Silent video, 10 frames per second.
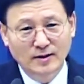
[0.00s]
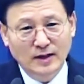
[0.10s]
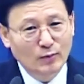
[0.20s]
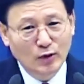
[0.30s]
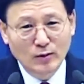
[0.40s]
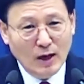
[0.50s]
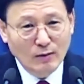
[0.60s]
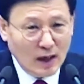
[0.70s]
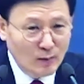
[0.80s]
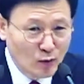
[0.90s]
남편이
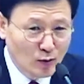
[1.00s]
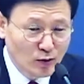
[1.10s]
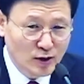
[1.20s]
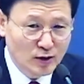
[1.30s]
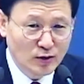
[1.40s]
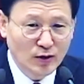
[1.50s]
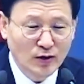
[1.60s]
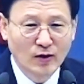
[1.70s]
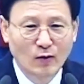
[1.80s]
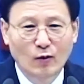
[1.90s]
밥을 안 먹어버리는 거예요.
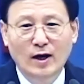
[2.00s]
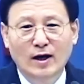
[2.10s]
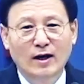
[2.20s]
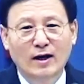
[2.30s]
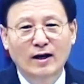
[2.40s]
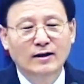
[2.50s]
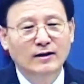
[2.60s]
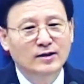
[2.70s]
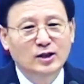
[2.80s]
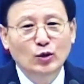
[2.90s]
와
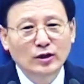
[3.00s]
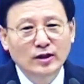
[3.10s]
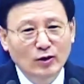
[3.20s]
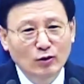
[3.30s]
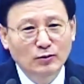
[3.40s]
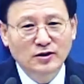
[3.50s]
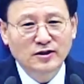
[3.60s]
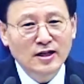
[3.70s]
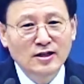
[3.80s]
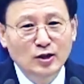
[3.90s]
지옥이 따로 없어.
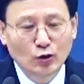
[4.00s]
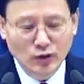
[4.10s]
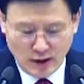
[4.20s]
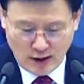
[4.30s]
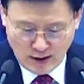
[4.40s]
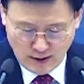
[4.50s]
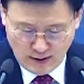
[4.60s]
생지옥이야.